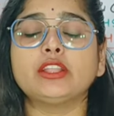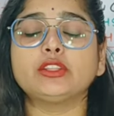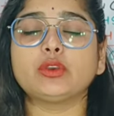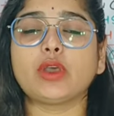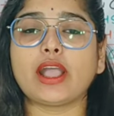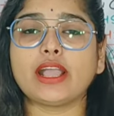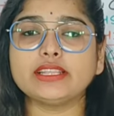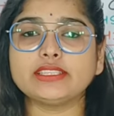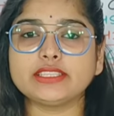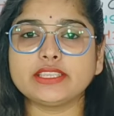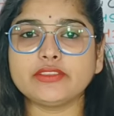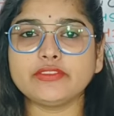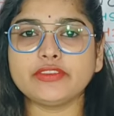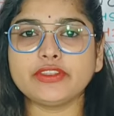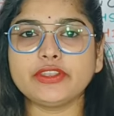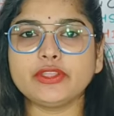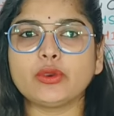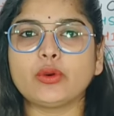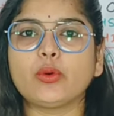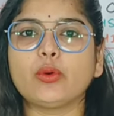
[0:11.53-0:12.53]
तो आज की
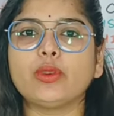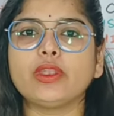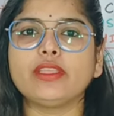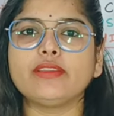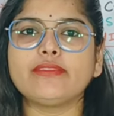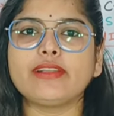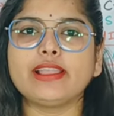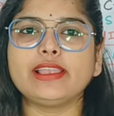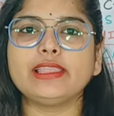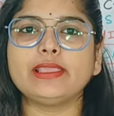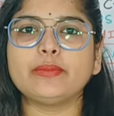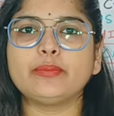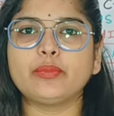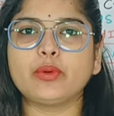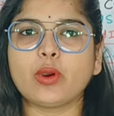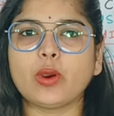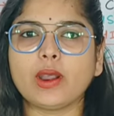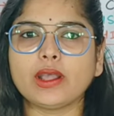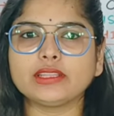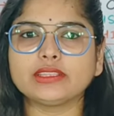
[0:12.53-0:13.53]
वीडियो होने वाली है
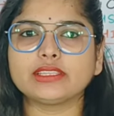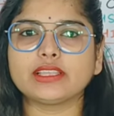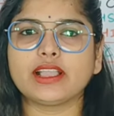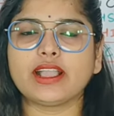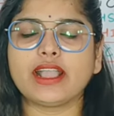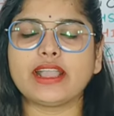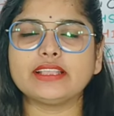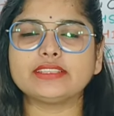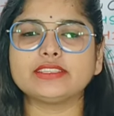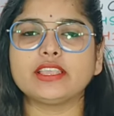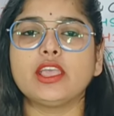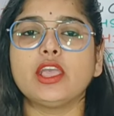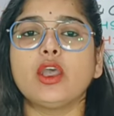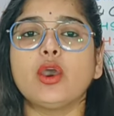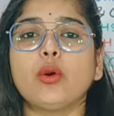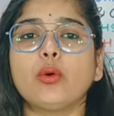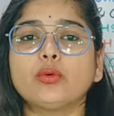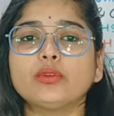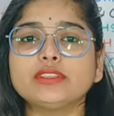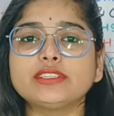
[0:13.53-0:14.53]
बहुत खास
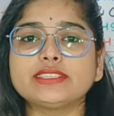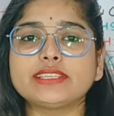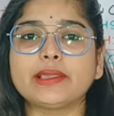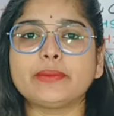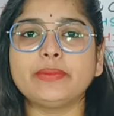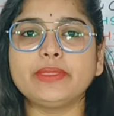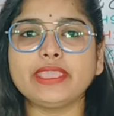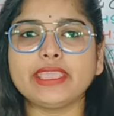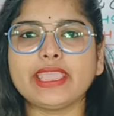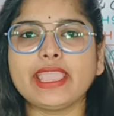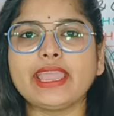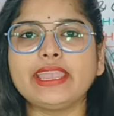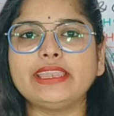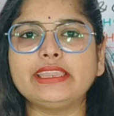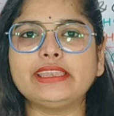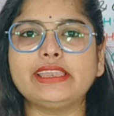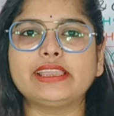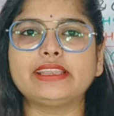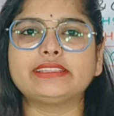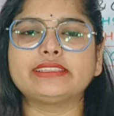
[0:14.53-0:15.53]
उन सभी
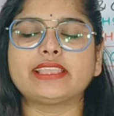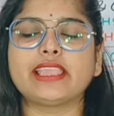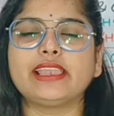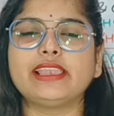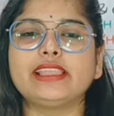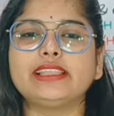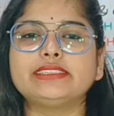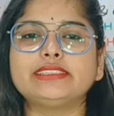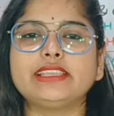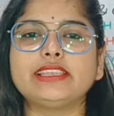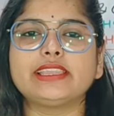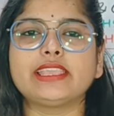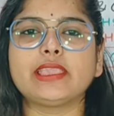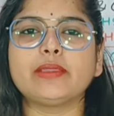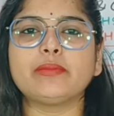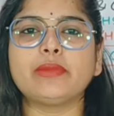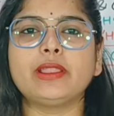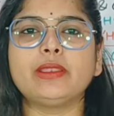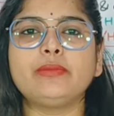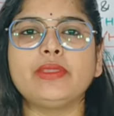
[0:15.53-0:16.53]
कैंडिडेट्स के लिए जिनके
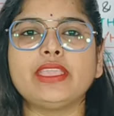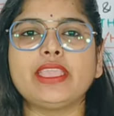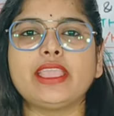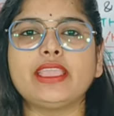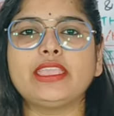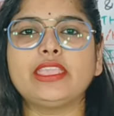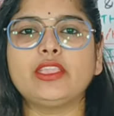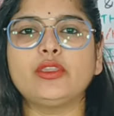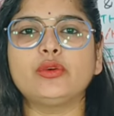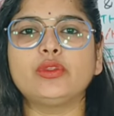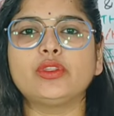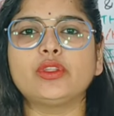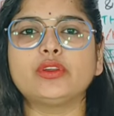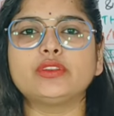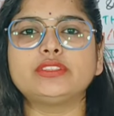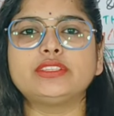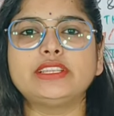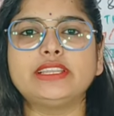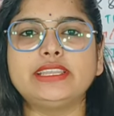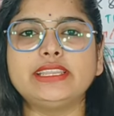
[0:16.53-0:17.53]
मन में ये
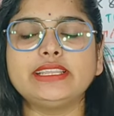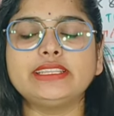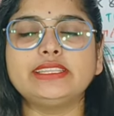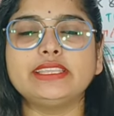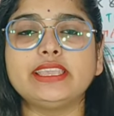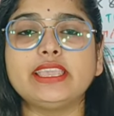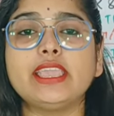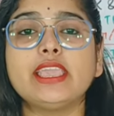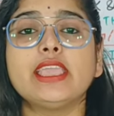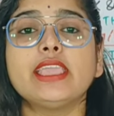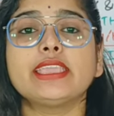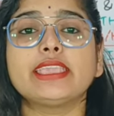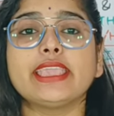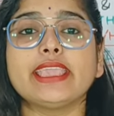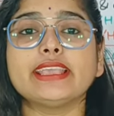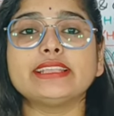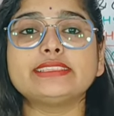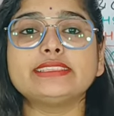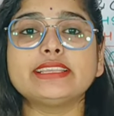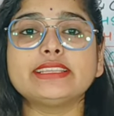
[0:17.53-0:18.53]
क्यूरियोसिटी थी कि
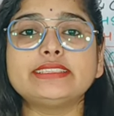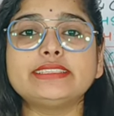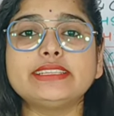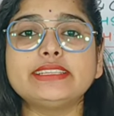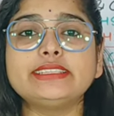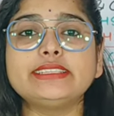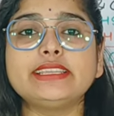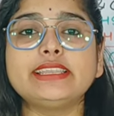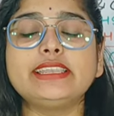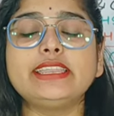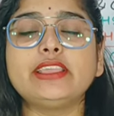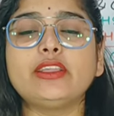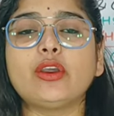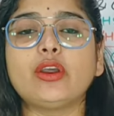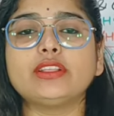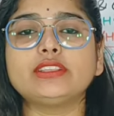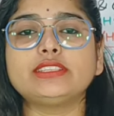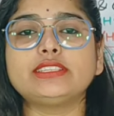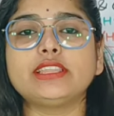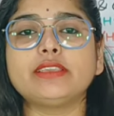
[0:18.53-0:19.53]
एस एस सी
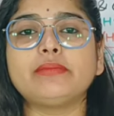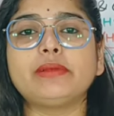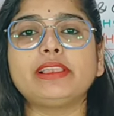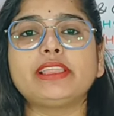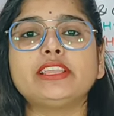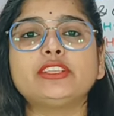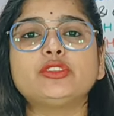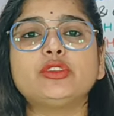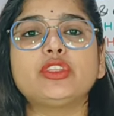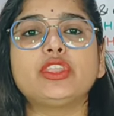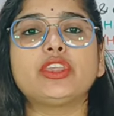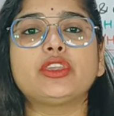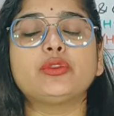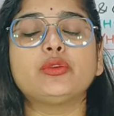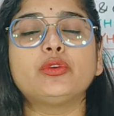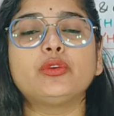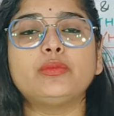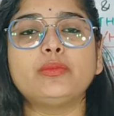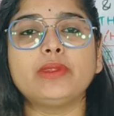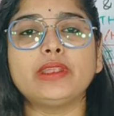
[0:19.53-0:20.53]
कांस्टेबल की जो
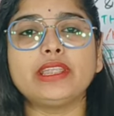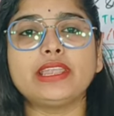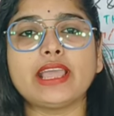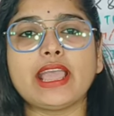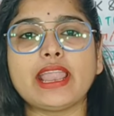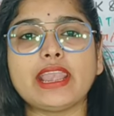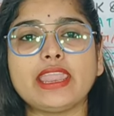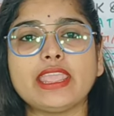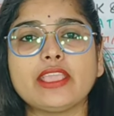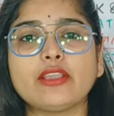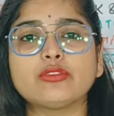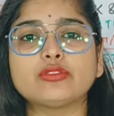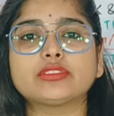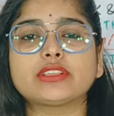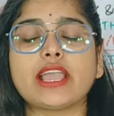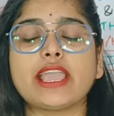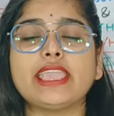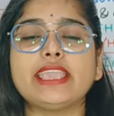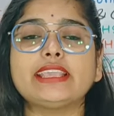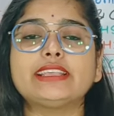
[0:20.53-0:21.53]
रिक्रूटमेंट आ रही है
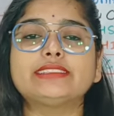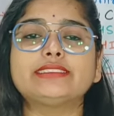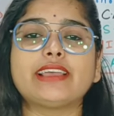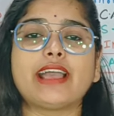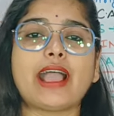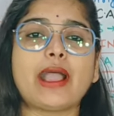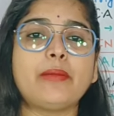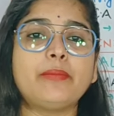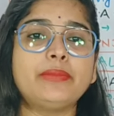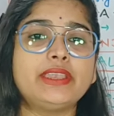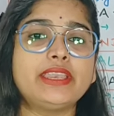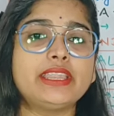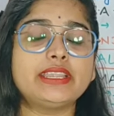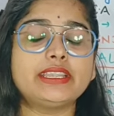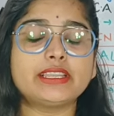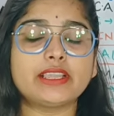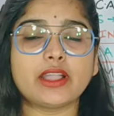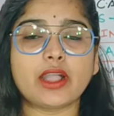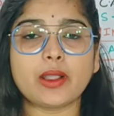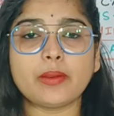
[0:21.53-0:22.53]
उसका एग्जाम
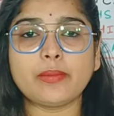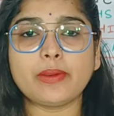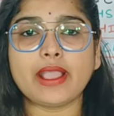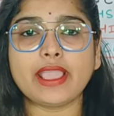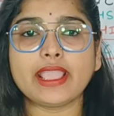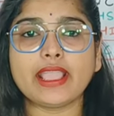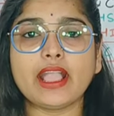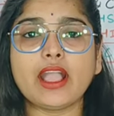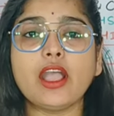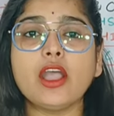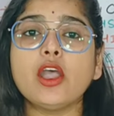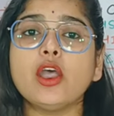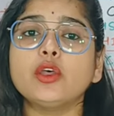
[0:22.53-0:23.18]
डेट कब आएगा